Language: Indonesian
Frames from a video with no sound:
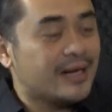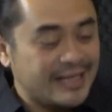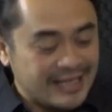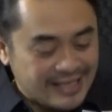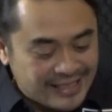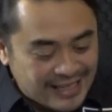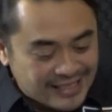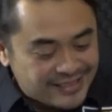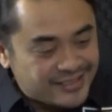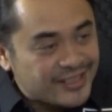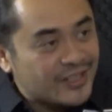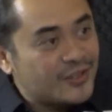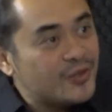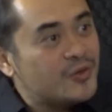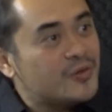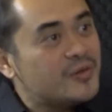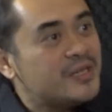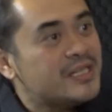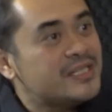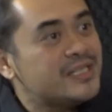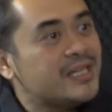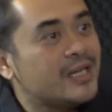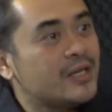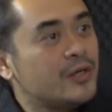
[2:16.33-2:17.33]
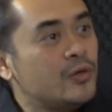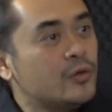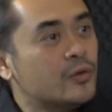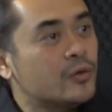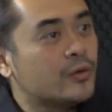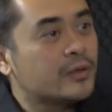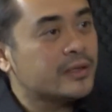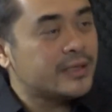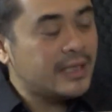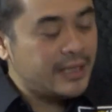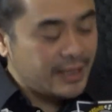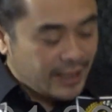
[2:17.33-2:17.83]
dinasnya dulu
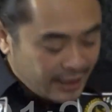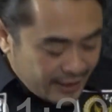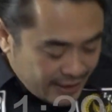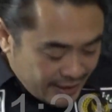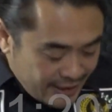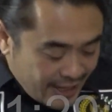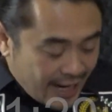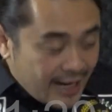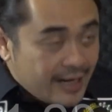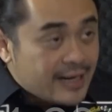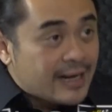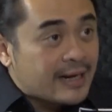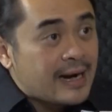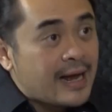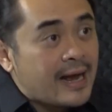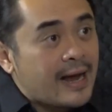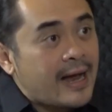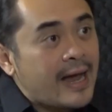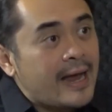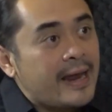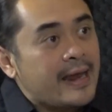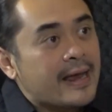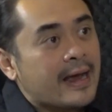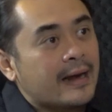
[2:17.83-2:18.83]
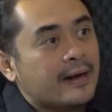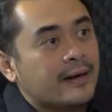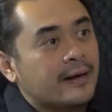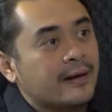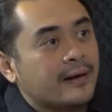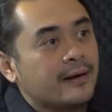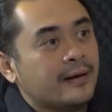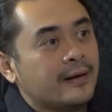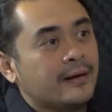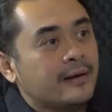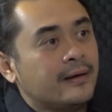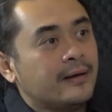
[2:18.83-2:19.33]
diciduk jadi kan ini ada rangkaian
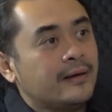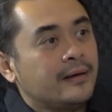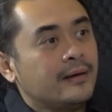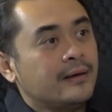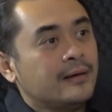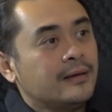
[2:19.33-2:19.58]
yeah.